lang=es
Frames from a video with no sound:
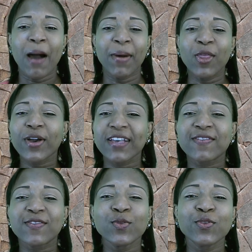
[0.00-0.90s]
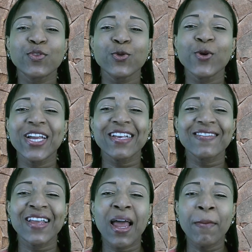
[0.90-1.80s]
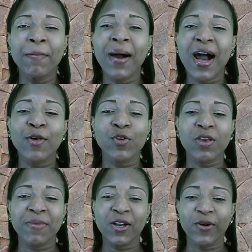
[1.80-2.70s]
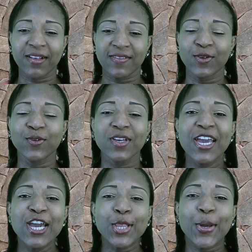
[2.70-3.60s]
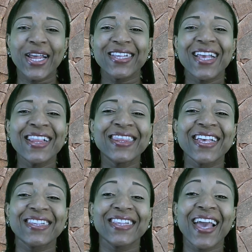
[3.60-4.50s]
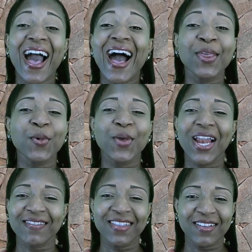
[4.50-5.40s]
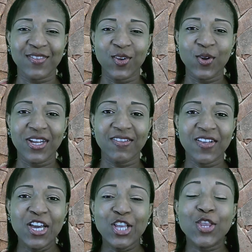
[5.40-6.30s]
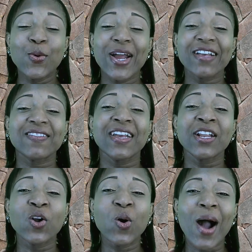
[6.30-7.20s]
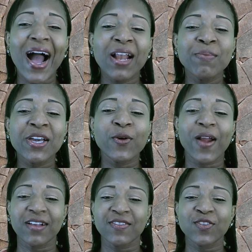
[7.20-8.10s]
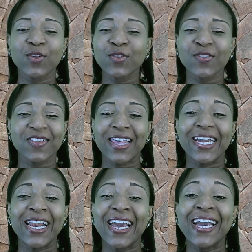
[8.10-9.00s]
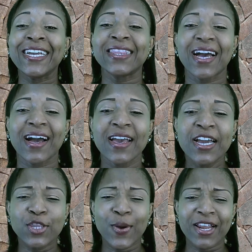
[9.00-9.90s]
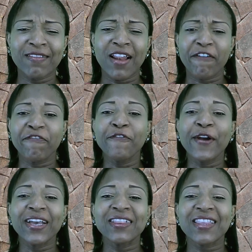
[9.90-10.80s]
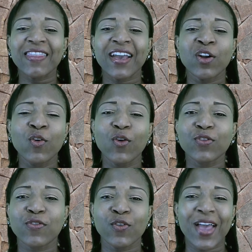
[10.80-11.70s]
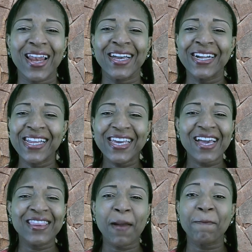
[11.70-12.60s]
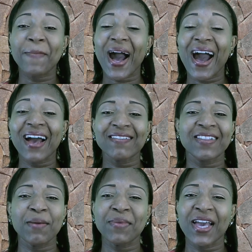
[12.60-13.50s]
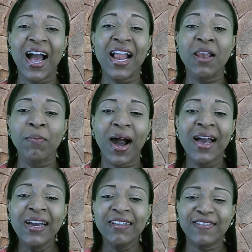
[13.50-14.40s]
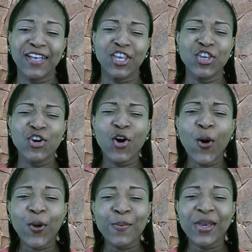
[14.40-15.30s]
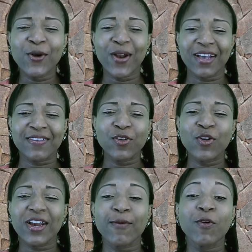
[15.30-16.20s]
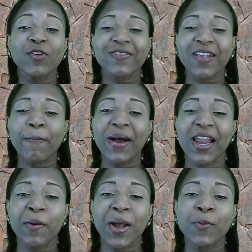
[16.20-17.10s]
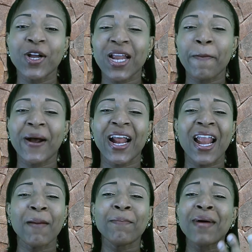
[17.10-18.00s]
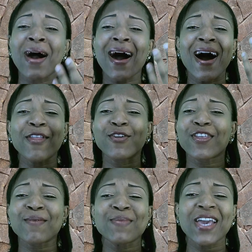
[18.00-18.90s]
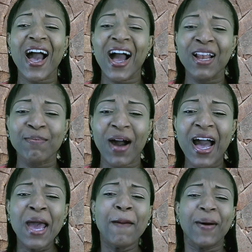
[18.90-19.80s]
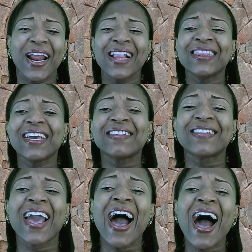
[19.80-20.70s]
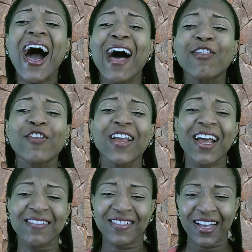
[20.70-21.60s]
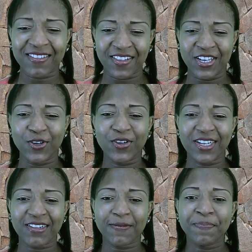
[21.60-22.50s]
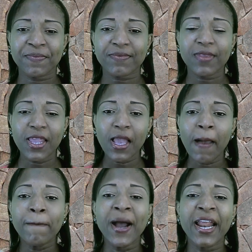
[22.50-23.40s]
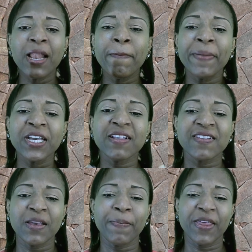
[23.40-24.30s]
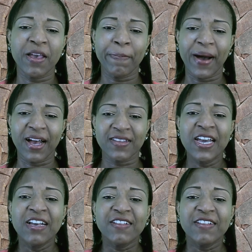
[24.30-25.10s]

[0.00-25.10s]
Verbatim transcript: Amado Jesús, tú eres el amado de mi corazón, tú eres el deseado de las naciones, tú eres el cual mi corazón se deleita, tú eres la fuente de gozo, de alegría y de paz de mi alma. Señor, mi corazón rebosa palabra buena para el amado de mi alma, para el deseado de las naciones para el príncipe de paz.